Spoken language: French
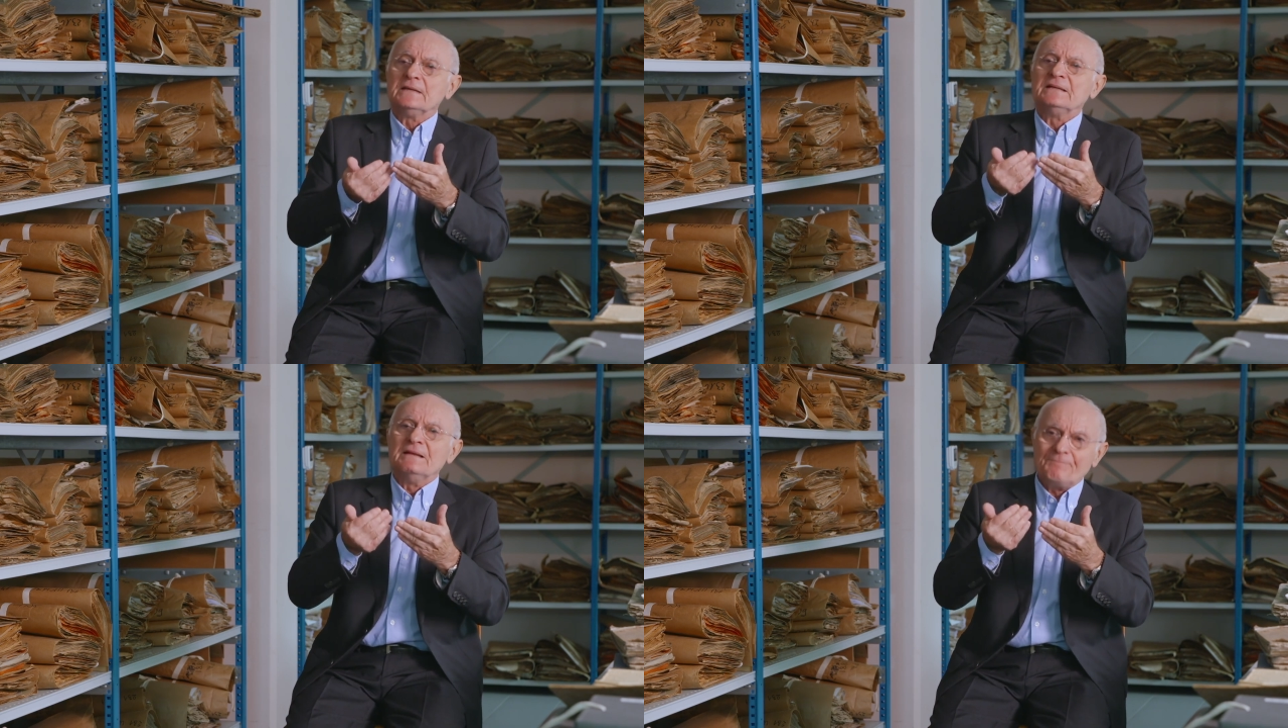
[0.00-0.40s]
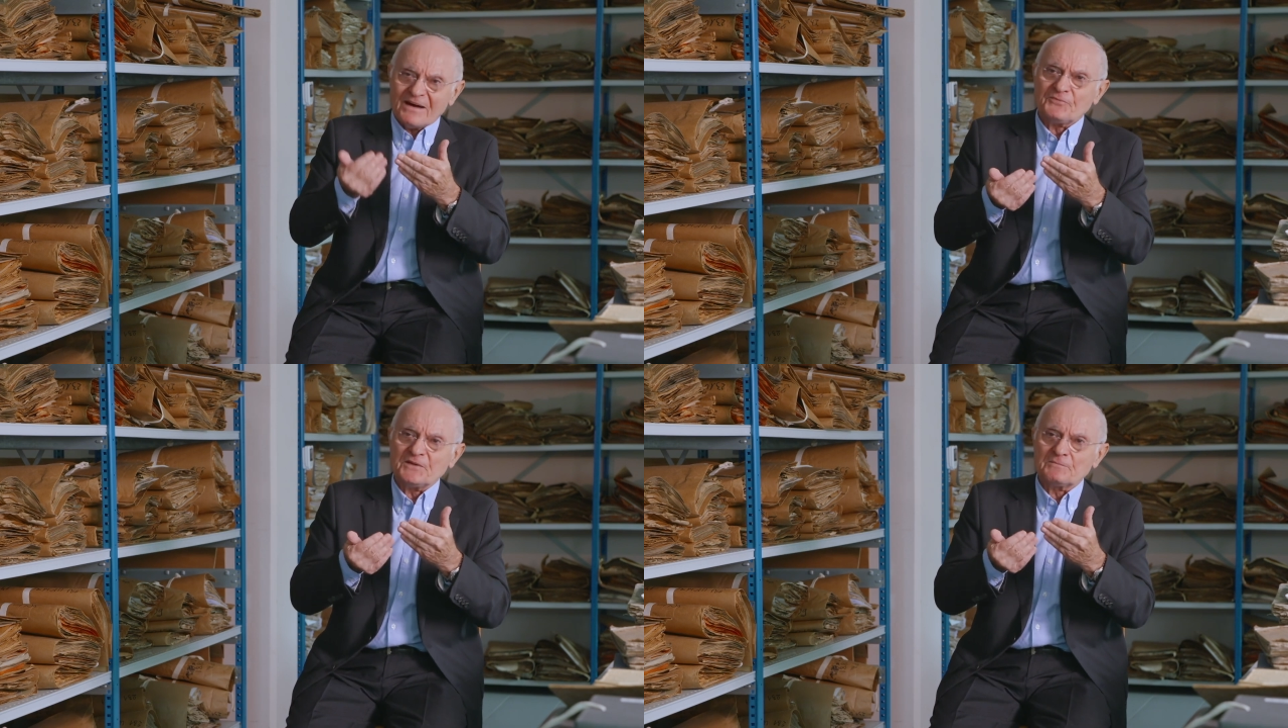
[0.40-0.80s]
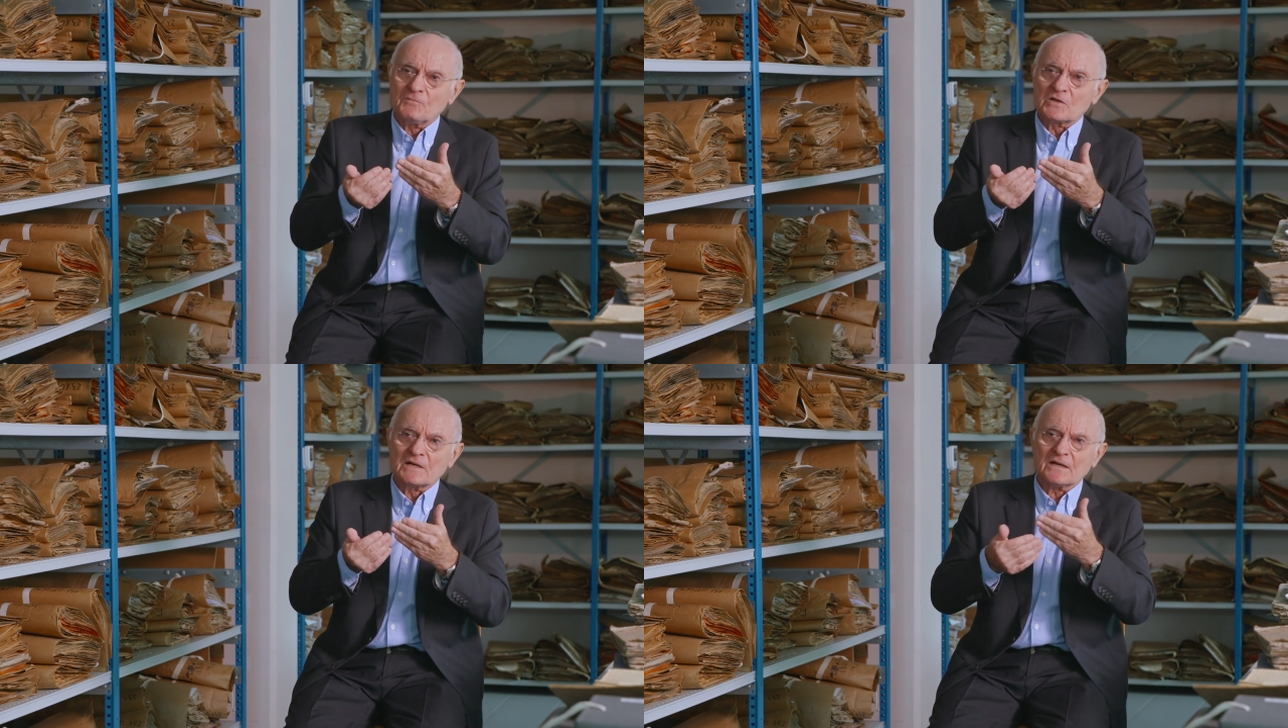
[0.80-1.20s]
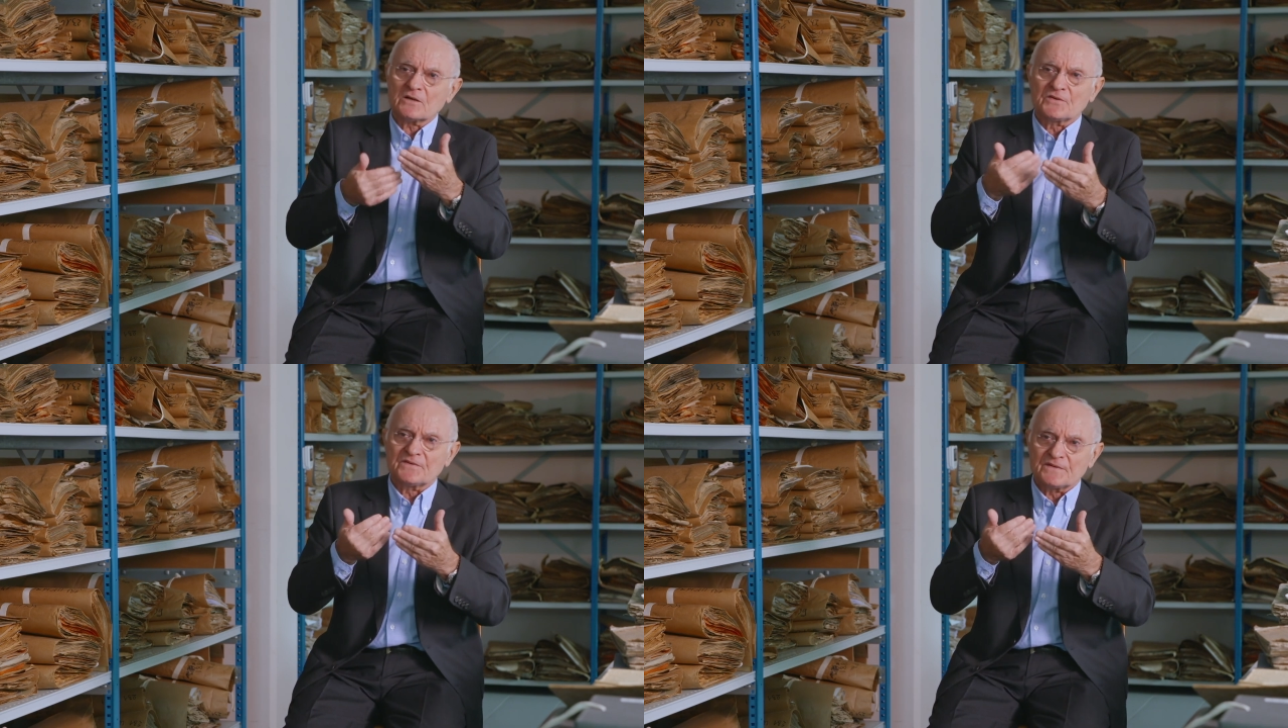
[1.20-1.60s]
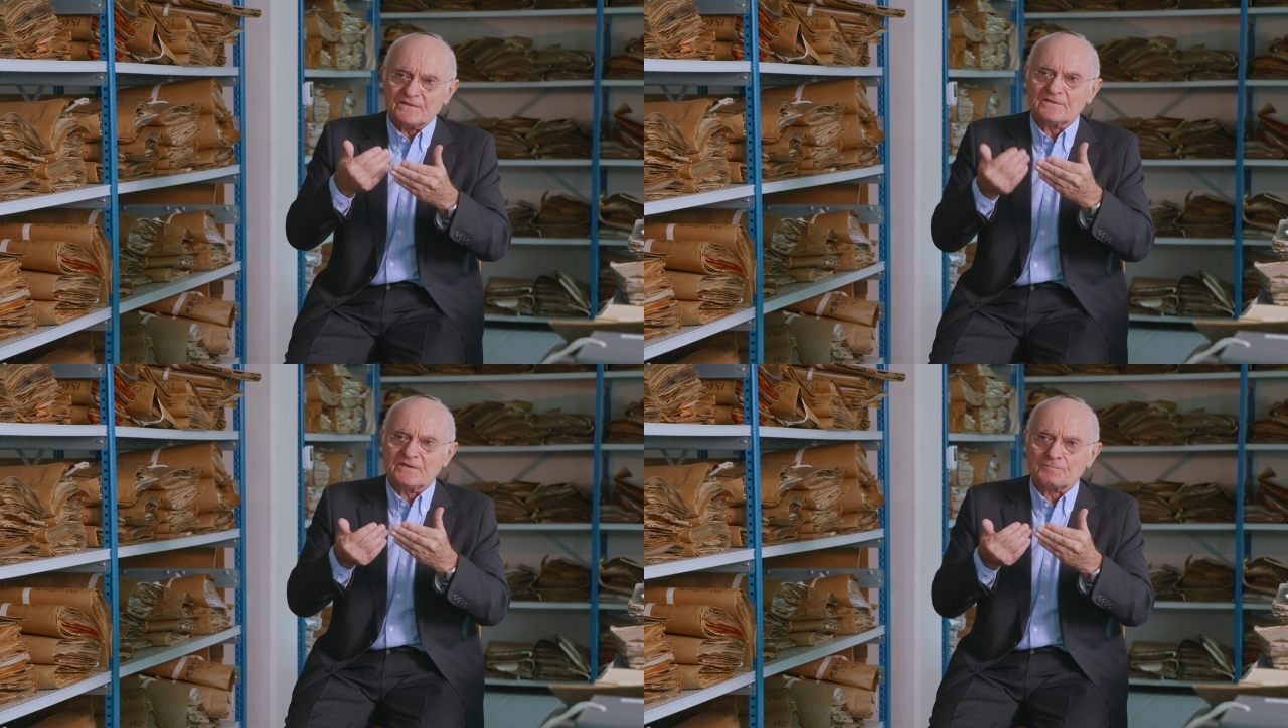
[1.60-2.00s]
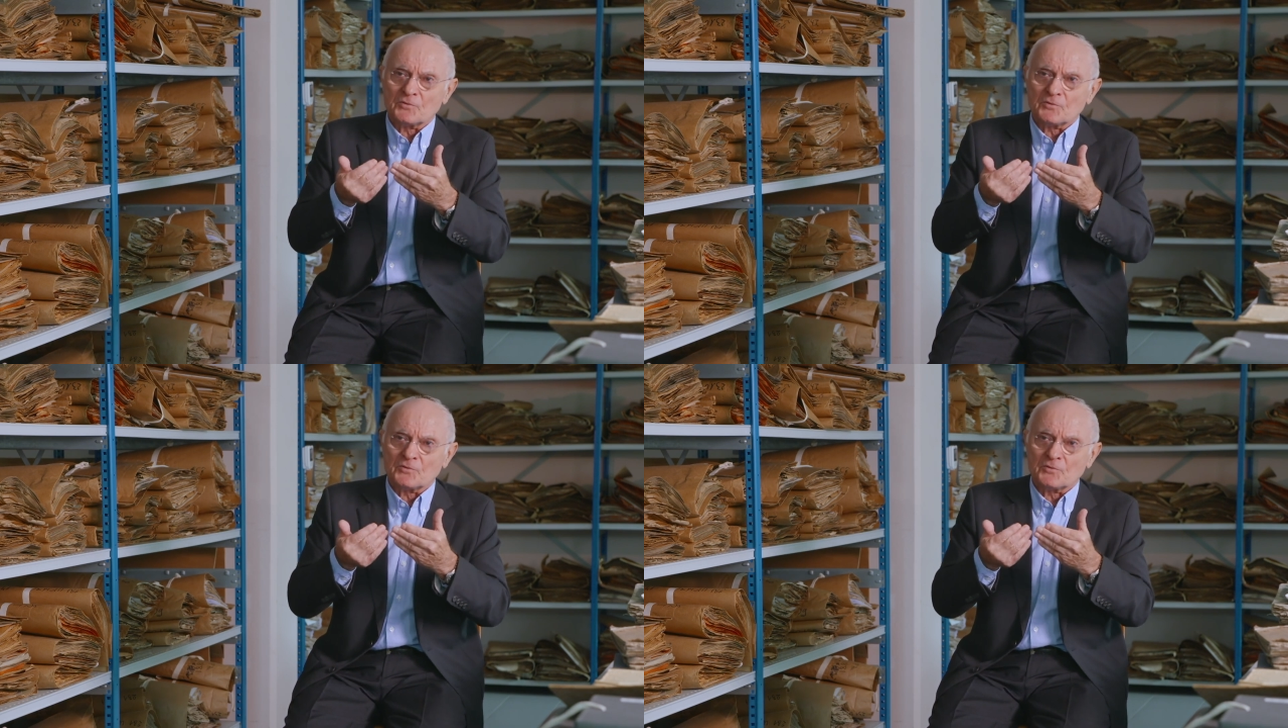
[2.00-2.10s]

Il est parfaitement clair que c'est ce qui se